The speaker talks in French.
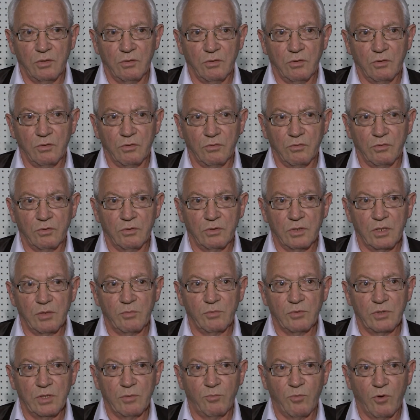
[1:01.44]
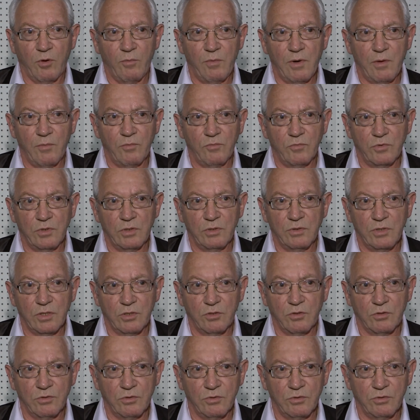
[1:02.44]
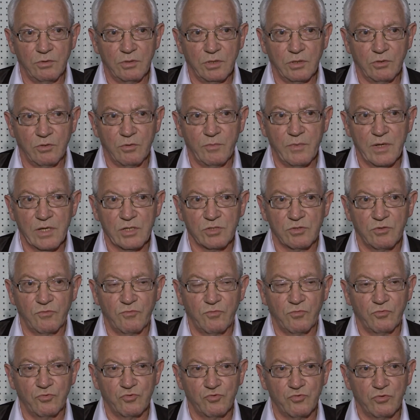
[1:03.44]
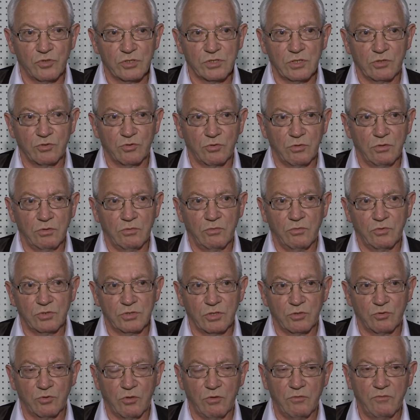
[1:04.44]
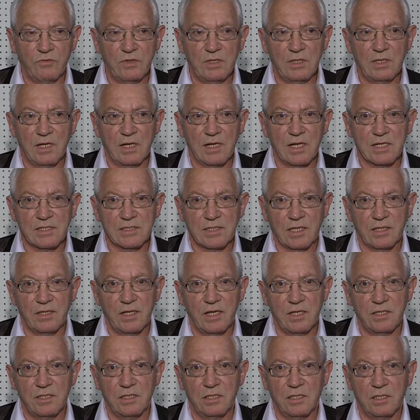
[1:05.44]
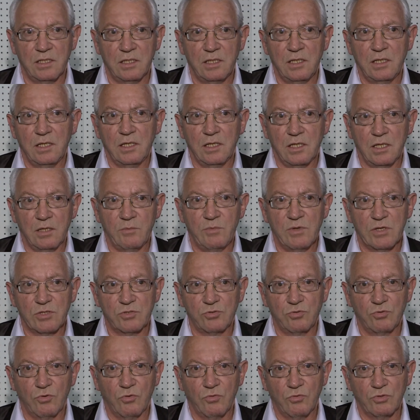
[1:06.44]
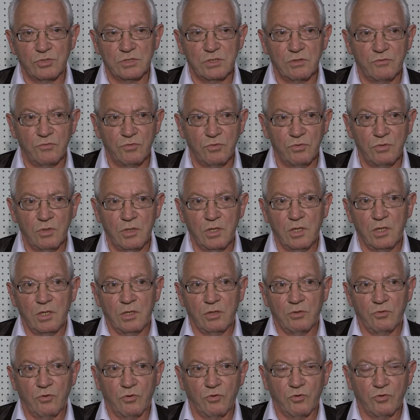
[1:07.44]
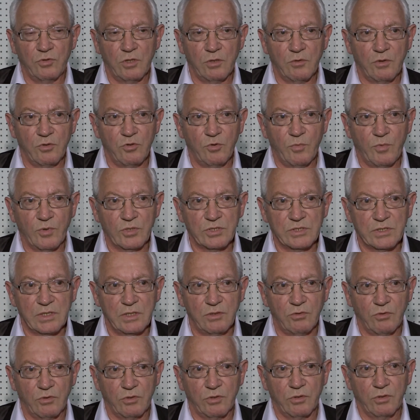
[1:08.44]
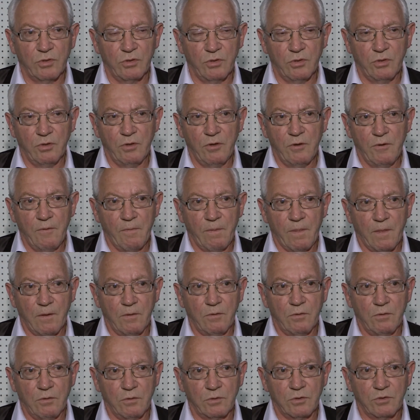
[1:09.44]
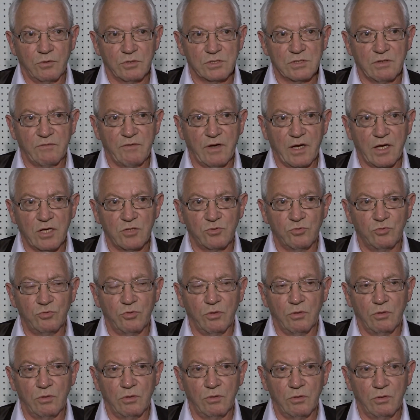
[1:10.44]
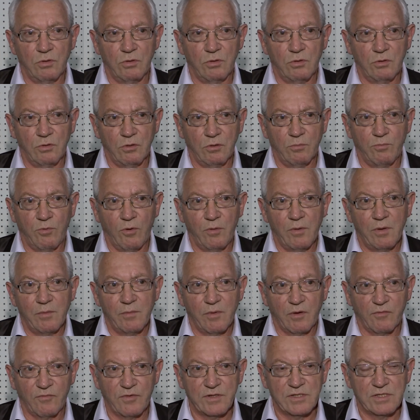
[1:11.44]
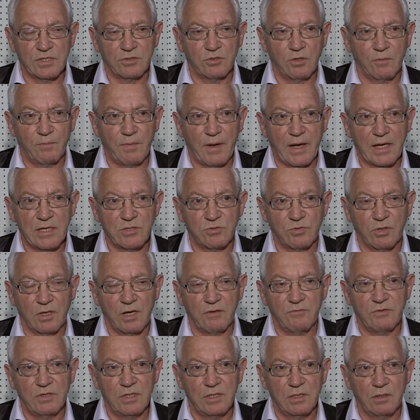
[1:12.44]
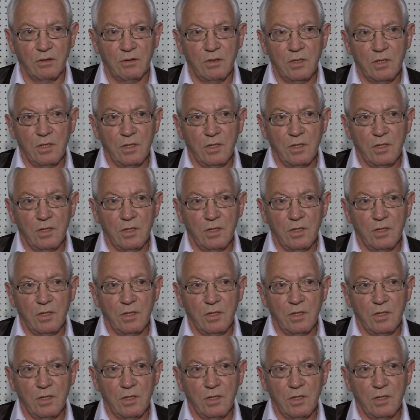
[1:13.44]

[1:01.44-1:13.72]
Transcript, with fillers: euh, les, problèmes des, des, des, commerces font jour au centre-ville, à la Sardaigne et, bien sûr aux évus Donc on est loin de penser donc, euh, euh, que ça va résoudre le, problème. En fait, c'est un pari sur l'avenir.